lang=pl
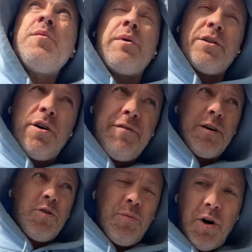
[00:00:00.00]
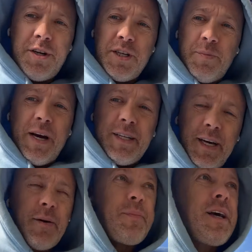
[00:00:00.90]
Panowie, good morning.
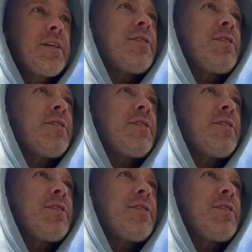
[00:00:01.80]
Piękne, piękne